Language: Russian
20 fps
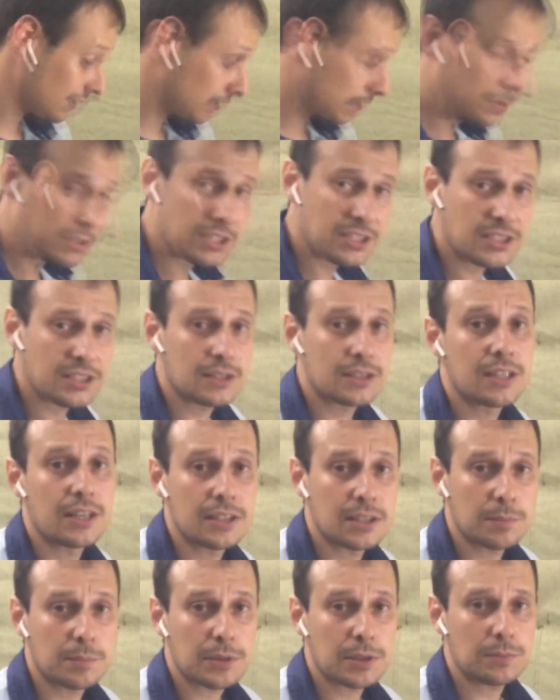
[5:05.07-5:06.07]
Приобрести
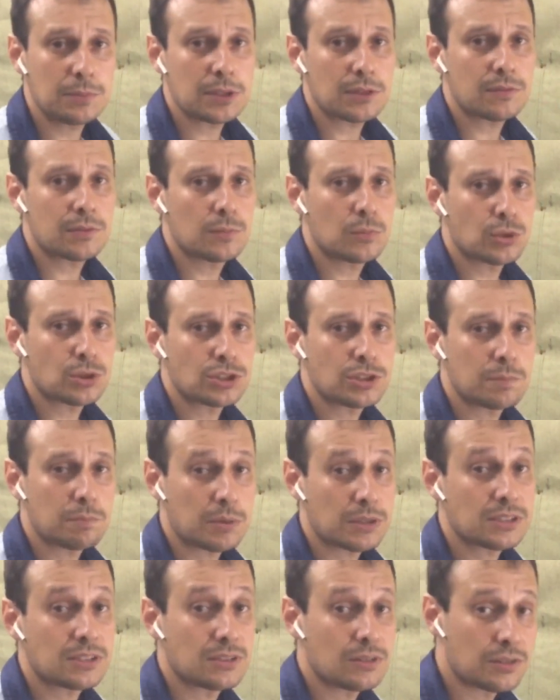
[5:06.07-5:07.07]
данный предмет вы можете
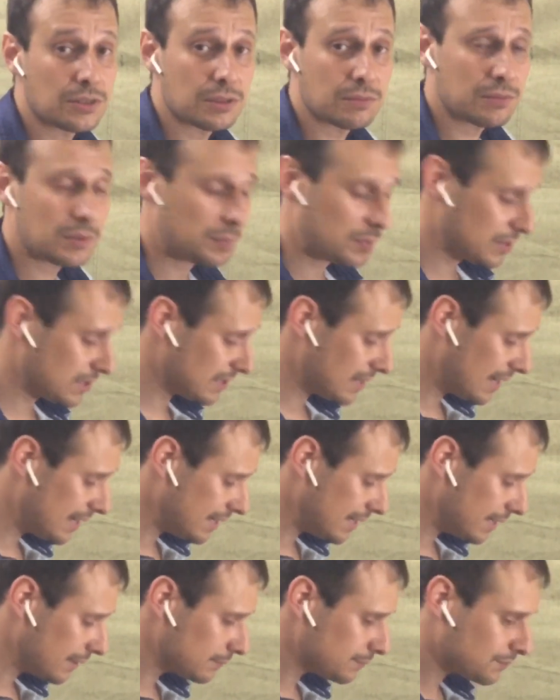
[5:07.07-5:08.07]
по ссылке в
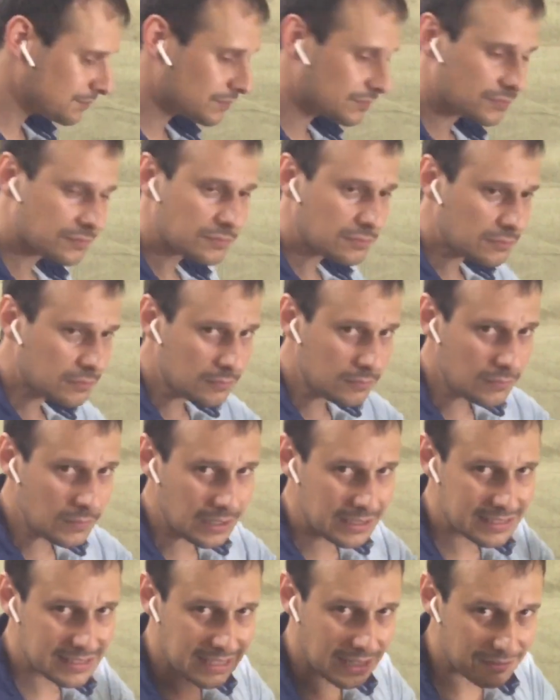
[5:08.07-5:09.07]
описании.
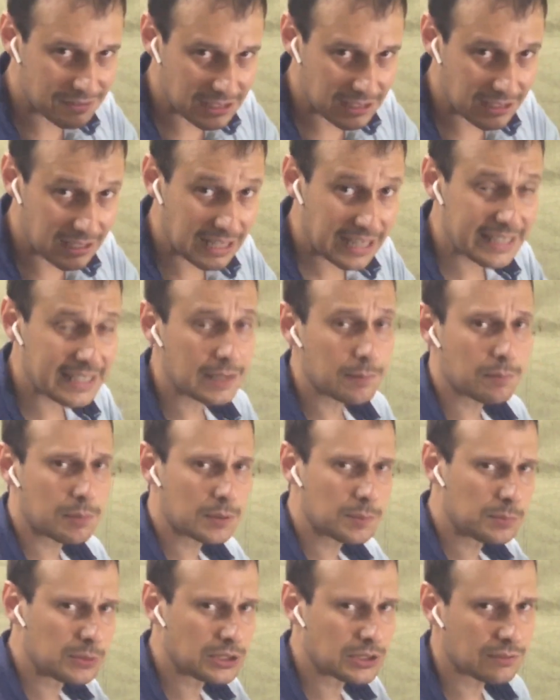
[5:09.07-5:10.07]
Ставьте лайки,
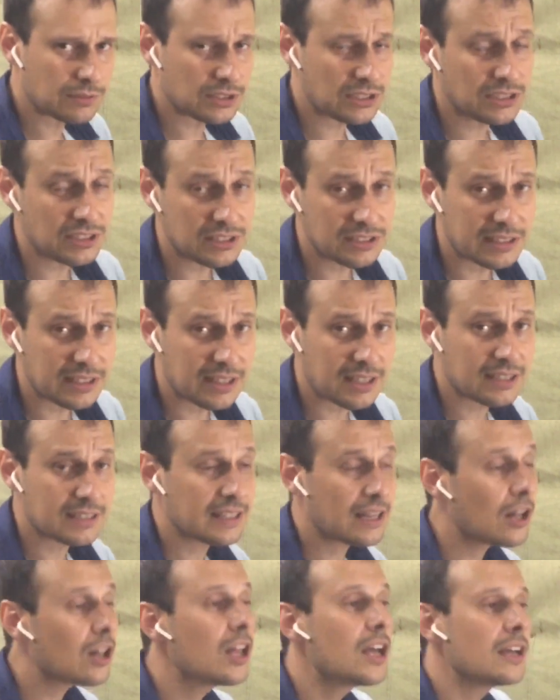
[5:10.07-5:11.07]
подписывайтесь на
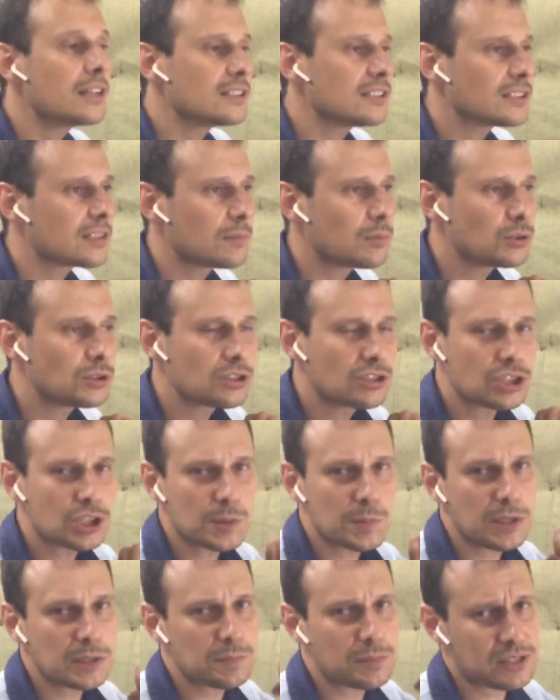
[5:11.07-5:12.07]
канал. Не забудьте
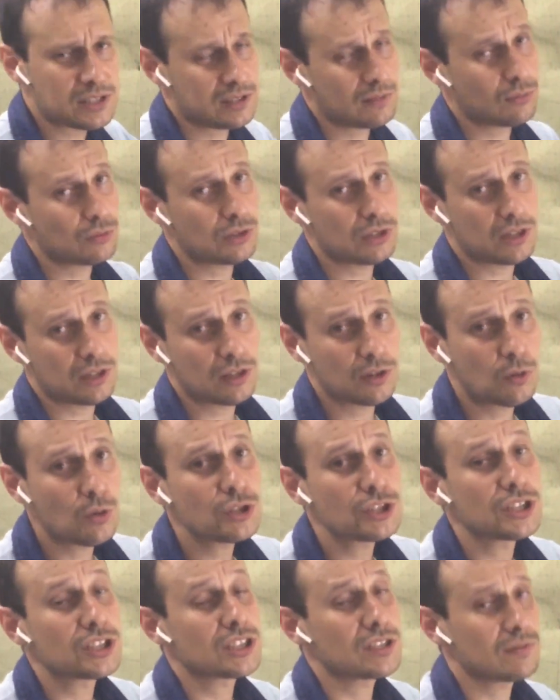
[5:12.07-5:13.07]
нажимать пресловутый
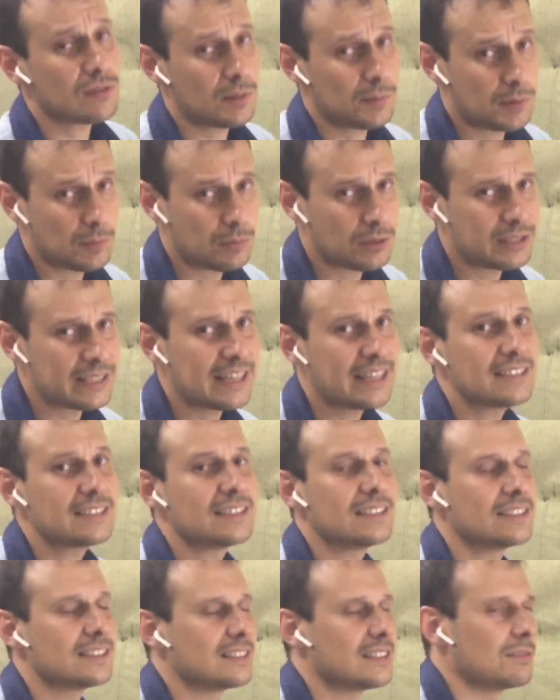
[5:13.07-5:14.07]
колокольчик. С вами был я,
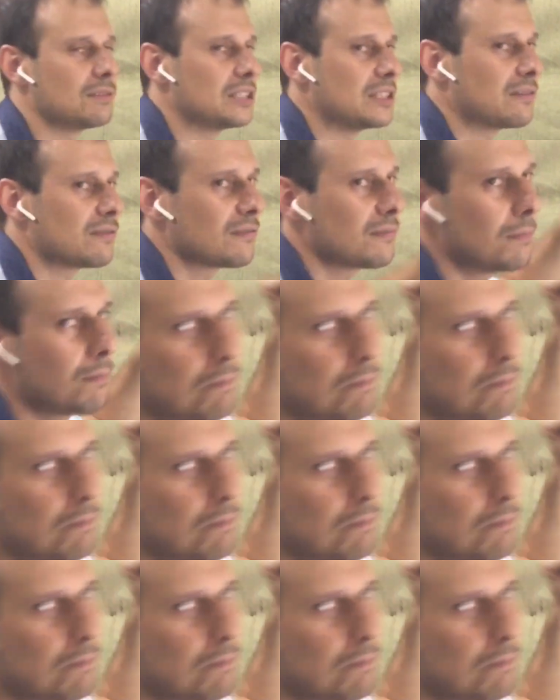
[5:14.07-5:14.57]
Денис Давыдов.